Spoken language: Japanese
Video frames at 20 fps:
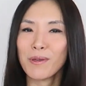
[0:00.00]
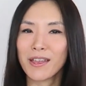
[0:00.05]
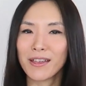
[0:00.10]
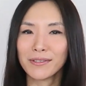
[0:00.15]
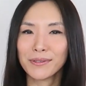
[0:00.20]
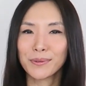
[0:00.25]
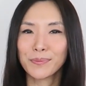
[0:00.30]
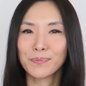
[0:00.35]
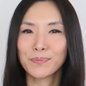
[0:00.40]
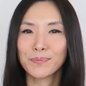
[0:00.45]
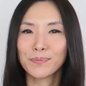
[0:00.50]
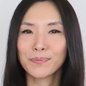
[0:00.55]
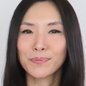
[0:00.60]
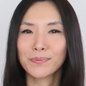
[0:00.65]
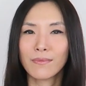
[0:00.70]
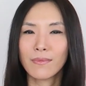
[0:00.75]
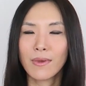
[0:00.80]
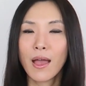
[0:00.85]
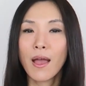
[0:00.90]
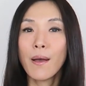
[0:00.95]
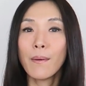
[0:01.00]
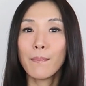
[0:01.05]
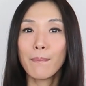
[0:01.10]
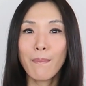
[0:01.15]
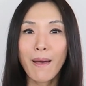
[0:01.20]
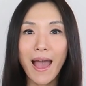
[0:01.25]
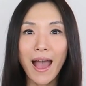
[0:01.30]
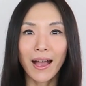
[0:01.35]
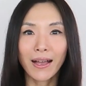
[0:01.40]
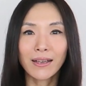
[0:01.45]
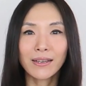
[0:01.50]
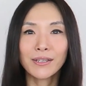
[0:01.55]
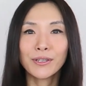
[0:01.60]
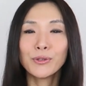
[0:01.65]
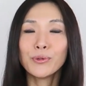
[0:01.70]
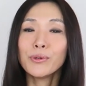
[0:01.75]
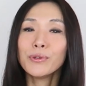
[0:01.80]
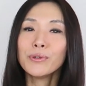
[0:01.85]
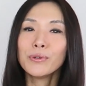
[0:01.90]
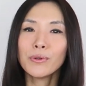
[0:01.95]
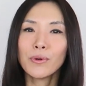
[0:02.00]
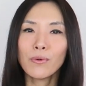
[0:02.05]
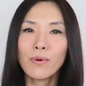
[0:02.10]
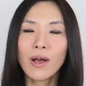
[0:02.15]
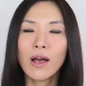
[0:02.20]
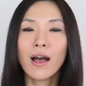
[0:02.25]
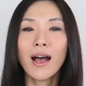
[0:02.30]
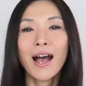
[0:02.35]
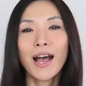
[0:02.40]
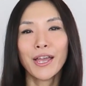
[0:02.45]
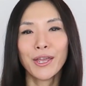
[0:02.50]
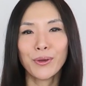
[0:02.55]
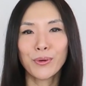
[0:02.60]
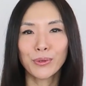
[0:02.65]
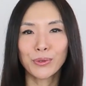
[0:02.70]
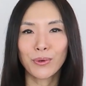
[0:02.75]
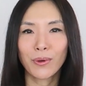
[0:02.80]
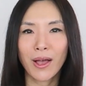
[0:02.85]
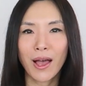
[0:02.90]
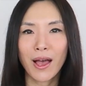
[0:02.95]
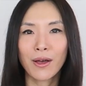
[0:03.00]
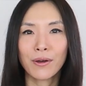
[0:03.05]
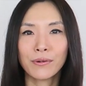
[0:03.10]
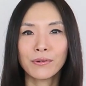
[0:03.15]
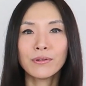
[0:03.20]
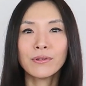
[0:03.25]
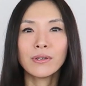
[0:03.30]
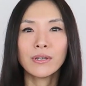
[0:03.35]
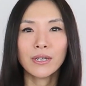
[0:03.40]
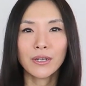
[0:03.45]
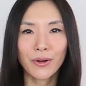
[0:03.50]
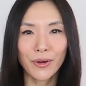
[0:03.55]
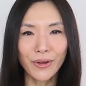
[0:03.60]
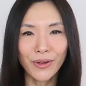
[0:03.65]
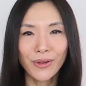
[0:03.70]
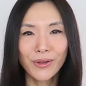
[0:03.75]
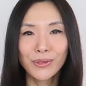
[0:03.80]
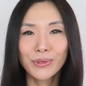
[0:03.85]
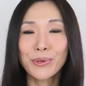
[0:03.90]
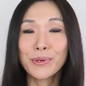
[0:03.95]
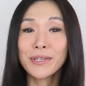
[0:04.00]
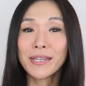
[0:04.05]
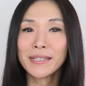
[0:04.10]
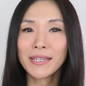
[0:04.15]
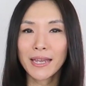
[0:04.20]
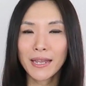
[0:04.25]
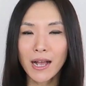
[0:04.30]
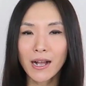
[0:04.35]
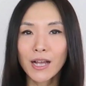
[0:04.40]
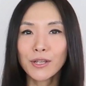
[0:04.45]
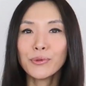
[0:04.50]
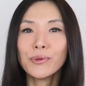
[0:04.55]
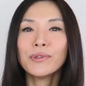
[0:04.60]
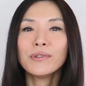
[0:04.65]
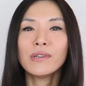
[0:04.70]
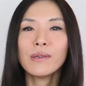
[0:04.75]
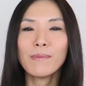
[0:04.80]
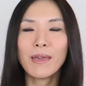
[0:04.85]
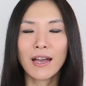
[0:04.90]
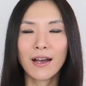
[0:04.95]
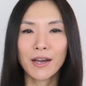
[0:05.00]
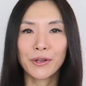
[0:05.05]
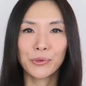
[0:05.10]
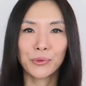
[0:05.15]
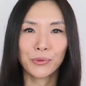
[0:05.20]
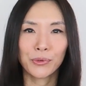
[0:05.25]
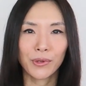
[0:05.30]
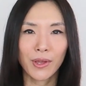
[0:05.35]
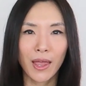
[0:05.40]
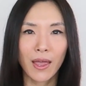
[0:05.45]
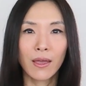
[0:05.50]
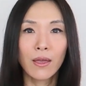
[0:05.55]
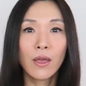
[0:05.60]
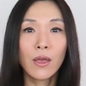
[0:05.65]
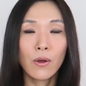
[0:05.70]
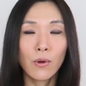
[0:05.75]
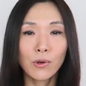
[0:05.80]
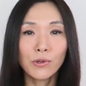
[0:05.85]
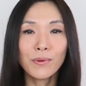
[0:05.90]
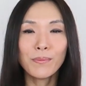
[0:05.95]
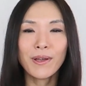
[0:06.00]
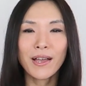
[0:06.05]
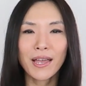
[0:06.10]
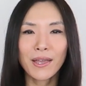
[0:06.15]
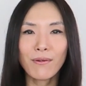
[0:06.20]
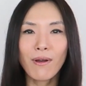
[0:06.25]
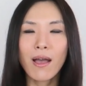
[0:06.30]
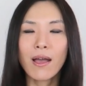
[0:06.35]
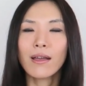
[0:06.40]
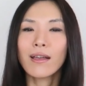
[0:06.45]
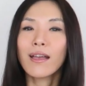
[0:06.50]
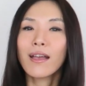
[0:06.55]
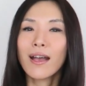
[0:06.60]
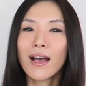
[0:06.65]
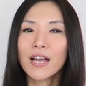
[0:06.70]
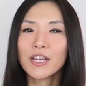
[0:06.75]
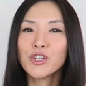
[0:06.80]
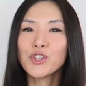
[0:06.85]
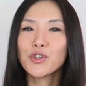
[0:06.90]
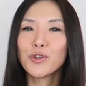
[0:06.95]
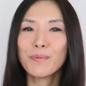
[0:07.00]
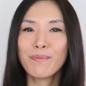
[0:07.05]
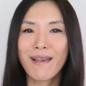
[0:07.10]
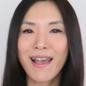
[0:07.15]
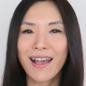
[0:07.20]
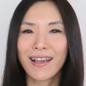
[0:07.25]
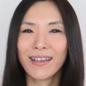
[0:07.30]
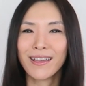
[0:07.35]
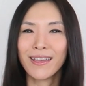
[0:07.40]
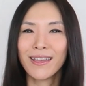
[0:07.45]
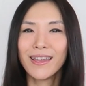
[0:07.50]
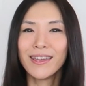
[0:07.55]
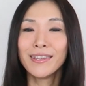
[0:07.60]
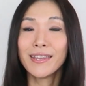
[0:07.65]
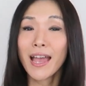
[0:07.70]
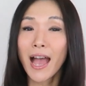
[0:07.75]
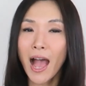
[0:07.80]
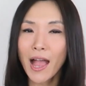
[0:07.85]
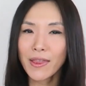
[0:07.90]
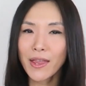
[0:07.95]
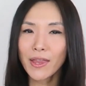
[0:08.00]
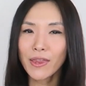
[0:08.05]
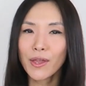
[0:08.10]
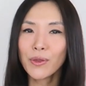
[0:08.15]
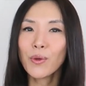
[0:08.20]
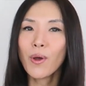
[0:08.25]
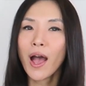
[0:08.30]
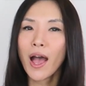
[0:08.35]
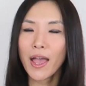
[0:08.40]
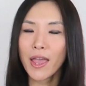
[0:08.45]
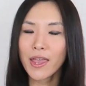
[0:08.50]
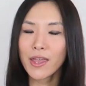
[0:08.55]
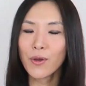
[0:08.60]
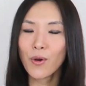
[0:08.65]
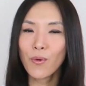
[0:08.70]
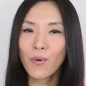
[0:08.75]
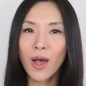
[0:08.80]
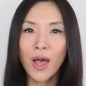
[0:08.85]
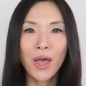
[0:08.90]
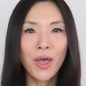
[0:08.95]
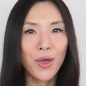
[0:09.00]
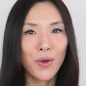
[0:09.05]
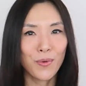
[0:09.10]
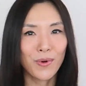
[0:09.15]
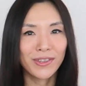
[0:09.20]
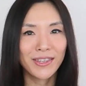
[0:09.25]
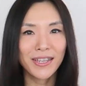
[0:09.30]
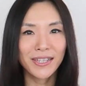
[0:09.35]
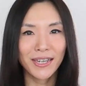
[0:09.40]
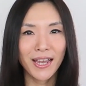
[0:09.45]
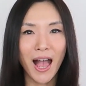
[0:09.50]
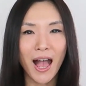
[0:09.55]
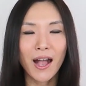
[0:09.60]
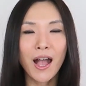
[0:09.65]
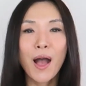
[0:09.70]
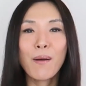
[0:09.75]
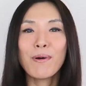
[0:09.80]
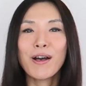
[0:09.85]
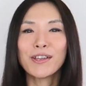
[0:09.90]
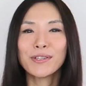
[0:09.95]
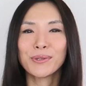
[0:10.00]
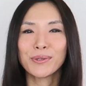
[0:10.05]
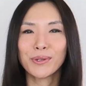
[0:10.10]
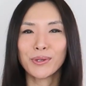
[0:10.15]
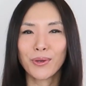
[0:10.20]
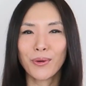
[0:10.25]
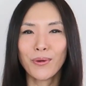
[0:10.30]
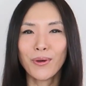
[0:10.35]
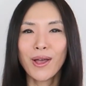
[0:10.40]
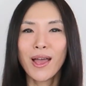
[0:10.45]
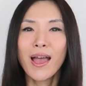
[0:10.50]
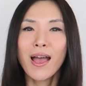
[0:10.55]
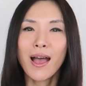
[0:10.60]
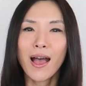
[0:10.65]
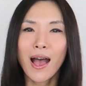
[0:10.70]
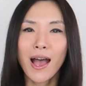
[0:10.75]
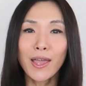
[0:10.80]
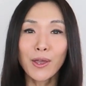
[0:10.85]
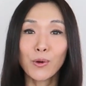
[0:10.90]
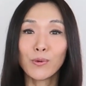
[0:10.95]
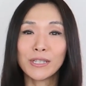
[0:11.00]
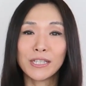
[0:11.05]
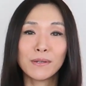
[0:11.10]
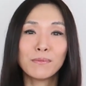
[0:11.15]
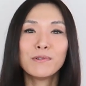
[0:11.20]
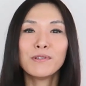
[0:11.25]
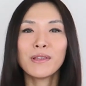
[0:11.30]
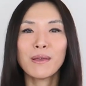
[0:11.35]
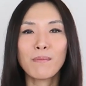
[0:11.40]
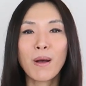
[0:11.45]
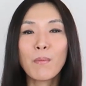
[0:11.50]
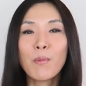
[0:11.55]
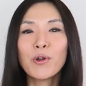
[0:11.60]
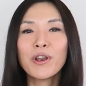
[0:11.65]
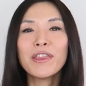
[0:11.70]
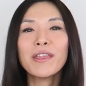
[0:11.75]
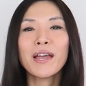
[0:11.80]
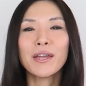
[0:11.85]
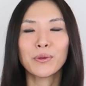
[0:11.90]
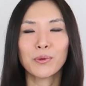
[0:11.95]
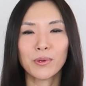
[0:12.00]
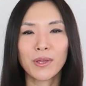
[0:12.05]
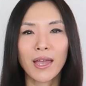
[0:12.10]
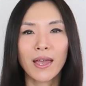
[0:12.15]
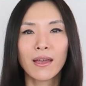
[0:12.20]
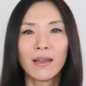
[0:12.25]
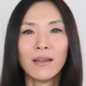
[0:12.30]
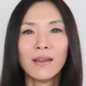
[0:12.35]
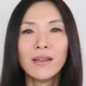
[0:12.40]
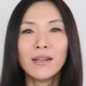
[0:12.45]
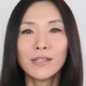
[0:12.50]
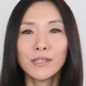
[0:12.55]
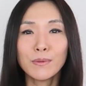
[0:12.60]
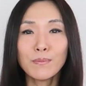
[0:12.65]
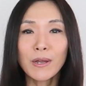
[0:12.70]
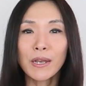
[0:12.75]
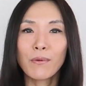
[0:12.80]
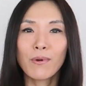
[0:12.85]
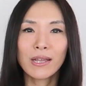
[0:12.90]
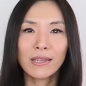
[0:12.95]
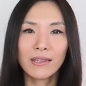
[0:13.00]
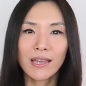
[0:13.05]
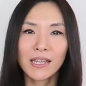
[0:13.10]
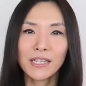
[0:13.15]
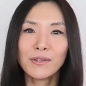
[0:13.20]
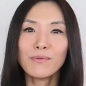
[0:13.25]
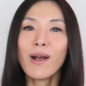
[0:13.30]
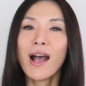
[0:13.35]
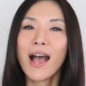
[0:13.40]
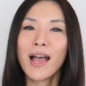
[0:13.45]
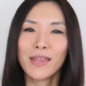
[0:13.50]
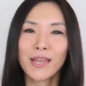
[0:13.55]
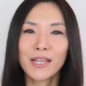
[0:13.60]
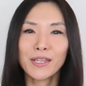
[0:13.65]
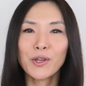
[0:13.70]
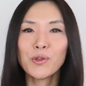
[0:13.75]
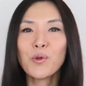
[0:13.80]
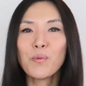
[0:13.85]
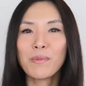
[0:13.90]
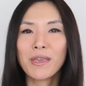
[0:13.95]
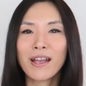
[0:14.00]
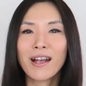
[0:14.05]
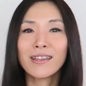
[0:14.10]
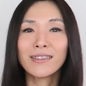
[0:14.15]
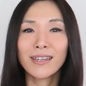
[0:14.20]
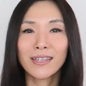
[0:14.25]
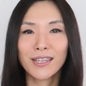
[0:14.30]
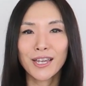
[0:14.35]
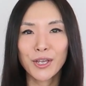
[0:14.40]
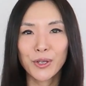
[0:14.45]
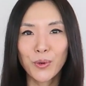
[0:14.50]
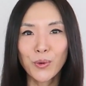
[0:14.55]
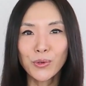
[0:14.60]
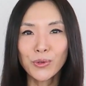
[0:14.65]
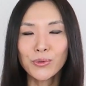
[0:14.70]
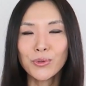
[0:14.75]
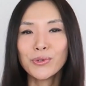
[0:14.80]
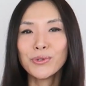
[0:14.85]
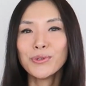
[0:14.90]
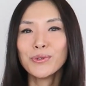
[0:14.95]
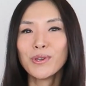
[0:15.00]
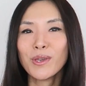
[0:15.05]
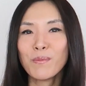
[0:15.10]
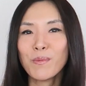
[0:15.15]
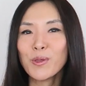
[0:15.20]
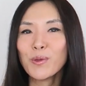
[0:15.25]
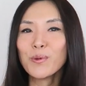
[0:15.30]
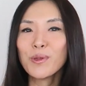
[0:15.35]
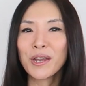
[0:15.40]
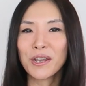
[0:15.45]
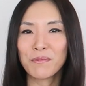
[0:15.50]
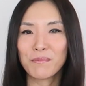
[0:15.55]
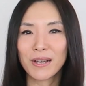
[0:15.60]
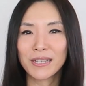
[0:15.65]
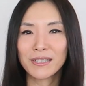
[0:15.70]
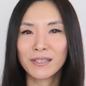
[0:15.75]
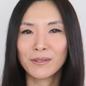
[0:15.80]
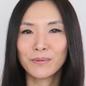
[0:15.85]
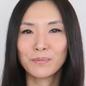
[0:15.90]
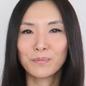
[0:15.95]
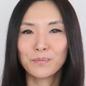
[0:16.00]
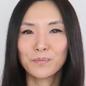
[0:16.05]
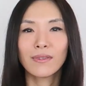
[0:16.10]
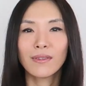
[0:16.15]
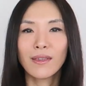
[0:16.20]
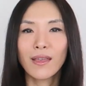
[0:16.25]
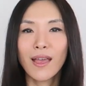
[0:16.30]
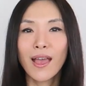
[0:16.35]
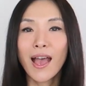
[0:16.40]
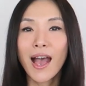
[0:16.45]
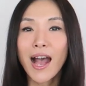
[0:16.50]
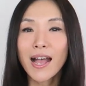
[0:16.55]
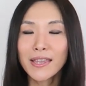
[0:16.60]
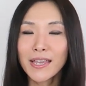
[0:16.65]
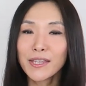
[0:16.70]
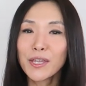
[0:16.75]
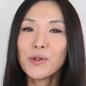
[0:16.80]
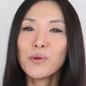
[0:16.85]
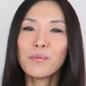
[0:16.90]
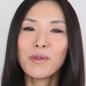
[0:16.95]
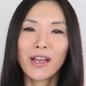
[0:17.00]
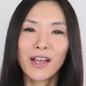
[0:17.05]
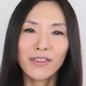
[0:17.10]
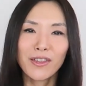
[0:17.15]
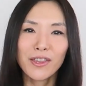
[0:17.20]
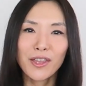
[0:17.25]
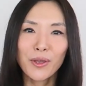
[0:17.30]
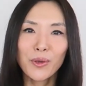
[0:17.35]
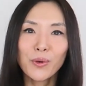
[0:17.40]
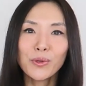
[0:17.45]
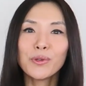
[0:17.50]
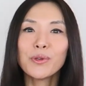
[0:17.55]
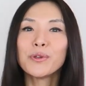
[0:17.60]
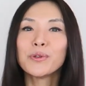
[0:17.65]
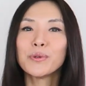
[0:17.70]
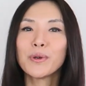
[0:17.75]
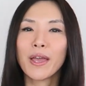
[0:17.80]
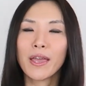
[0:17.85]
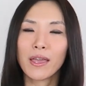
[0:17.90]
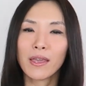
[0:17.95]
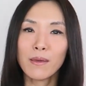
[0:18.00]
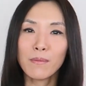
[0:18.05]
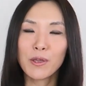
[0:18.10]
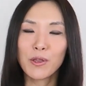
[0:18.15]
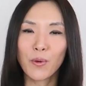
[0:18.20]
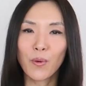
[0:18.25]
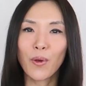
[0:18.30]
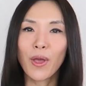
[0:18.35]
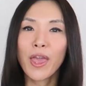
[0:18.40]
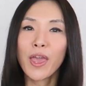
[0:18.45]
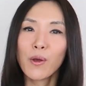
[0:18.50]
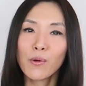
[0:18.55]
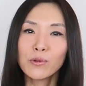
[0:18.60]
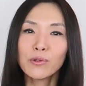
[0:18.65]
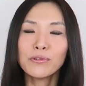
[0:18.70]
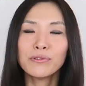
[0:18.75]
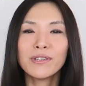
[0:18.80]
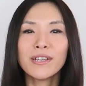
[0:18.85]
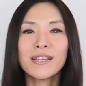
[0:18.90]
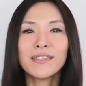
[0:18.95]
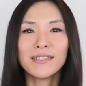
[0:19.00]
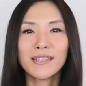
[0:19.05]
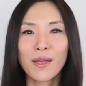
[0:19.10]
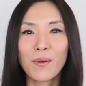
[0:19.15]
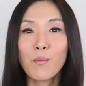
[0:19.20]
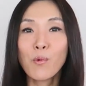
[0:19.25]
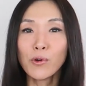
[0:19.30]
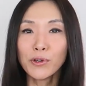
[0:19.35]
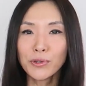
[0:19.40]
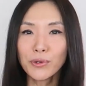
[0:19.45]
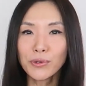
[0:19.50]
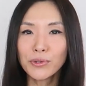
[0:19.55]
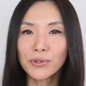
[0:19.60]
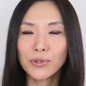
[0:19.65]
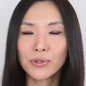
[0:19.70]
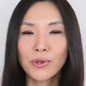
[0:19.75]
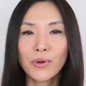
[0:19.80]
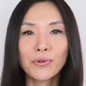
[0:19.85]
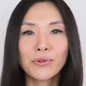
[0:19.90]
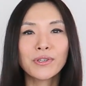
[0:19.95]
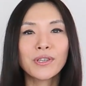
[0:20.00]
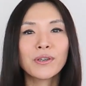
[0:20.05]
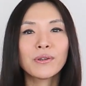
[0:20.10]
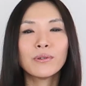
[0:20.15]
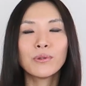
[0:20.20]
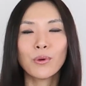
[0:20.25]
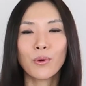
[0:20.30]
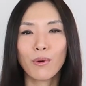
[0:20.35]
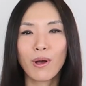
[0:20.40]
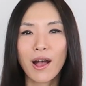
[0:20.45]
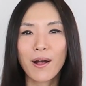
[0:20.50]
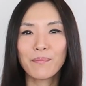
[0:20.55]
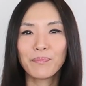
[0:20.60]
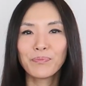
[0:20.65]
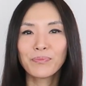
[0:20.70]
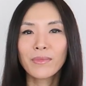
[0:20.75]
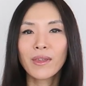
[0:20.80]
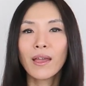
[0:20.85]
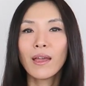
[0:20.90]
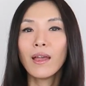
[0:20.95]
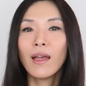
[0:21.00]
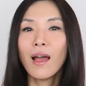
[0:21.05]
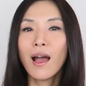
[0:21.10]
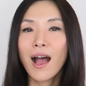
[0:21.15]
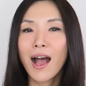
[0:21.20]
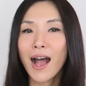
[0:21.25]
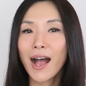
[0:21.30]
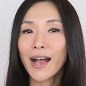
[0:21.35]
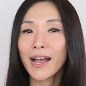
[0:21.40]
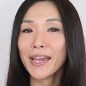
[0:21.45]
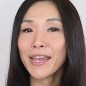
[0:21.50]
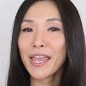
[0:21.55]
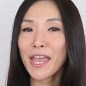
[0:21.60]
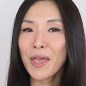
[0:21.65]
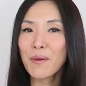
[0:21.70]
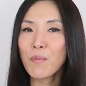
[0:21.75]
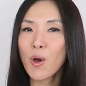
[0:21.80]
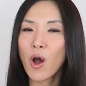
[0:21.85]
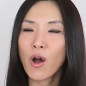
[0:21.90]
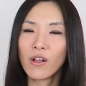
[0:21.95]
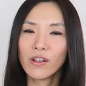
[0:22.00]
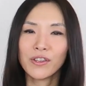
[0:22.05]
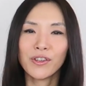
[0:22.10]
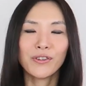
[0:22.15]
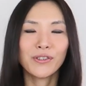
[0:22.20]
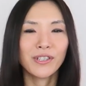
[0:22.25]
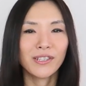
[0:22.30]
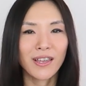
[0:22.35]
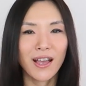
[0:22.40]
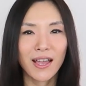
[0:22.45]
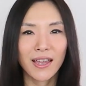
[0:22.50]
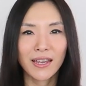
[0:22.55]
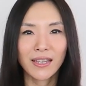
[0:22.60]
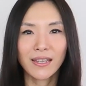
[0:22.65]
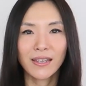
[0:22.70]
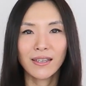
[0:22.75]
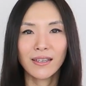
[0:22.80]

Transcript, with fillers: う意味です back というのは背後とか後ろそして背中という意味があるのでこの場合は got your back であなたの背後は私がカバーするよ背後は自分で守れないのでつまり私はあなたの味方だよという意味となりますあなたの味方だよという意味の英語のフレーズでもう一つよく聞くのは I am on your side